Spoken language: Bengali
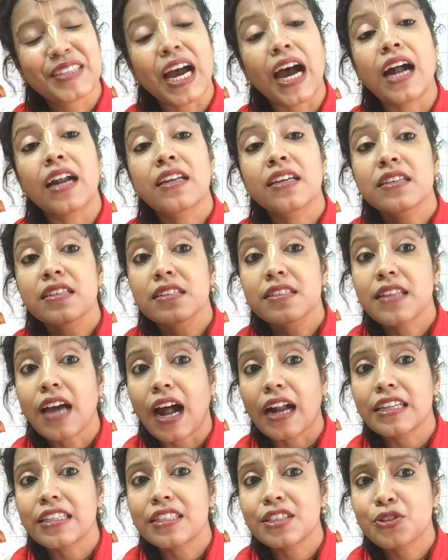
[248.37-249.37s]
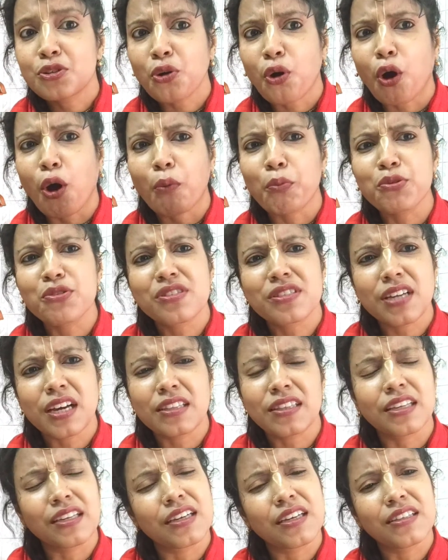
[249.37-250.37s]
তার দারিদ্র
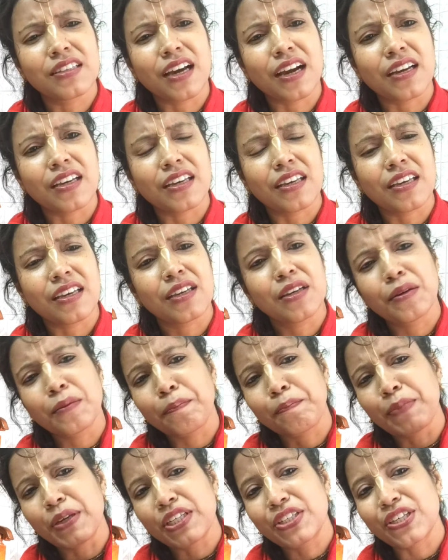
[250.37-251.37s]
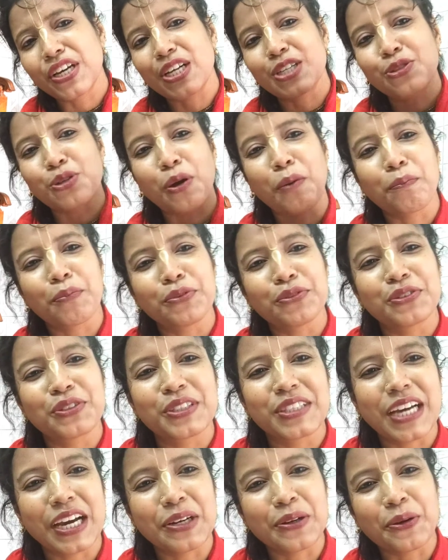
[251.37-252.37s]
অবস্থা থেকে তাকে বিশাল
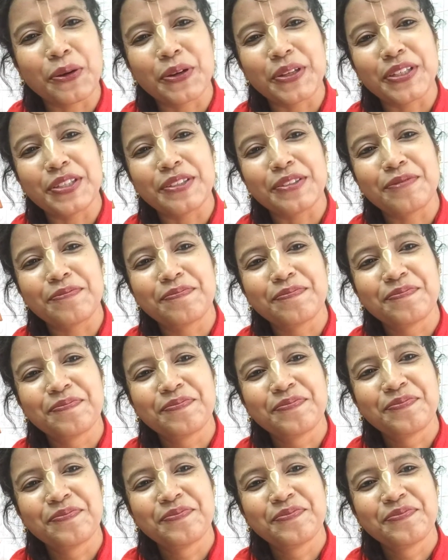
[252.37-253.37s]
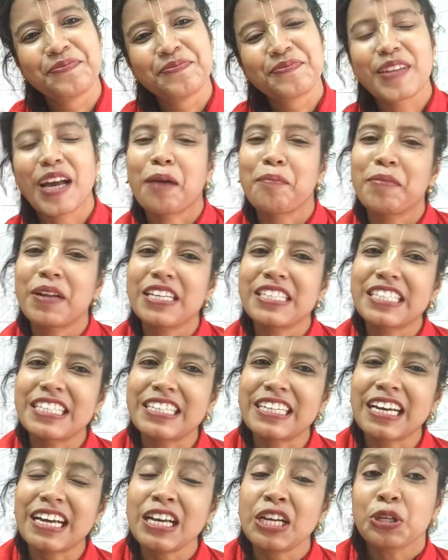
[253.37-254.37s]
সম্পত্তি দান করেন আমরা
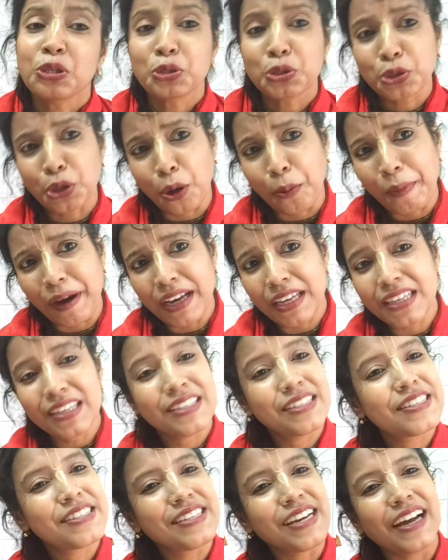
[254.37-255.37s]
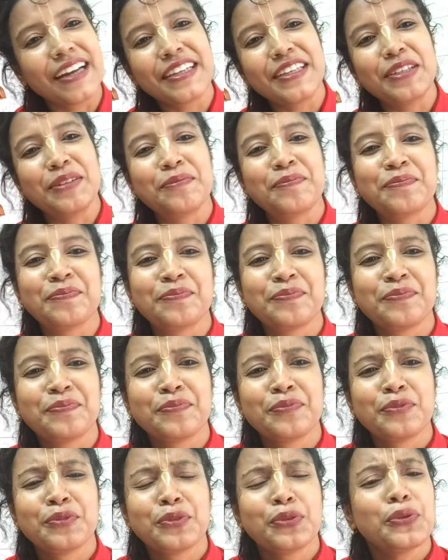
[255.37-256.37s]
সেটা সবাই জানি
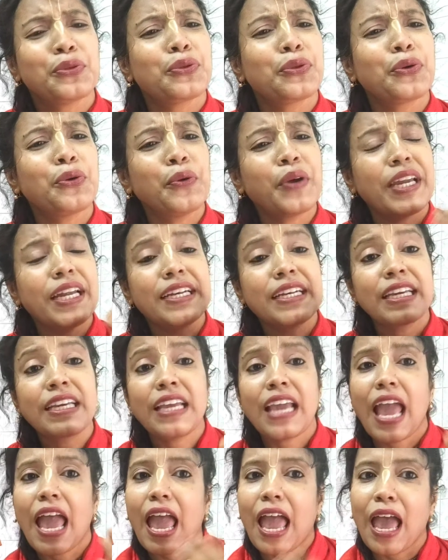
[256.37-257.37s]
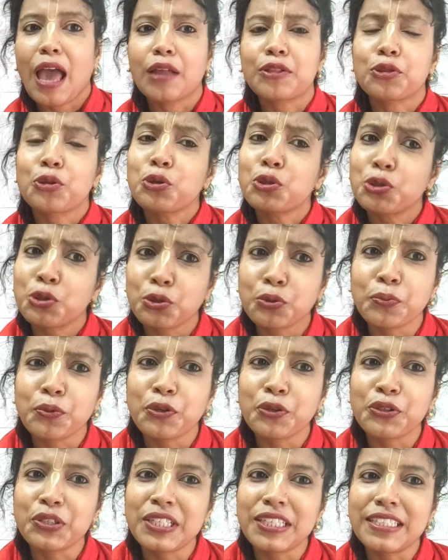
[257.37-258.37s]
তো এটি এত
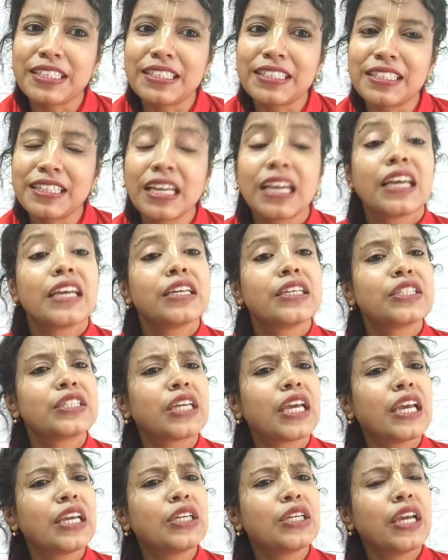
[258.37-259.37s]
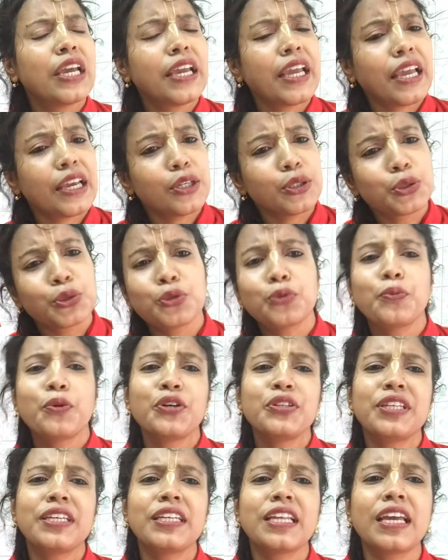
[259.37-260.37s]
শুভ দিন সেই শুভ
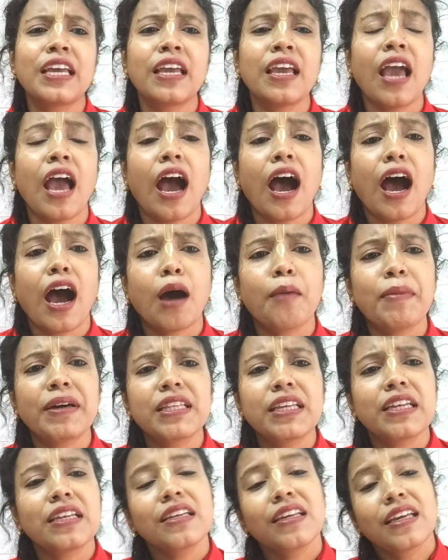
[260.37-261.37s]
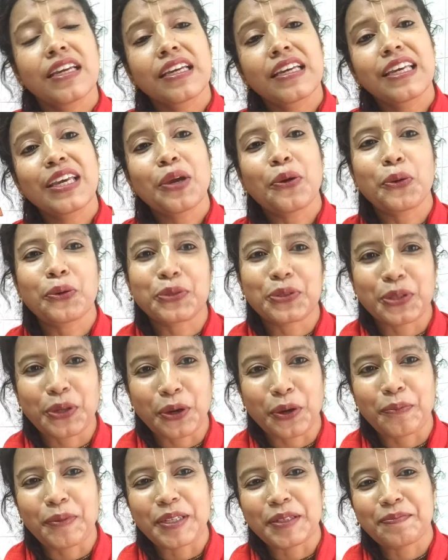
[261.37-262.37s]
দিনে আমাদের কি
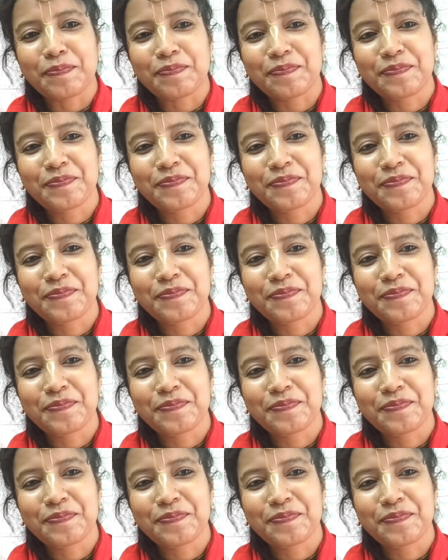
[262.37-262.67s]
করতে হবে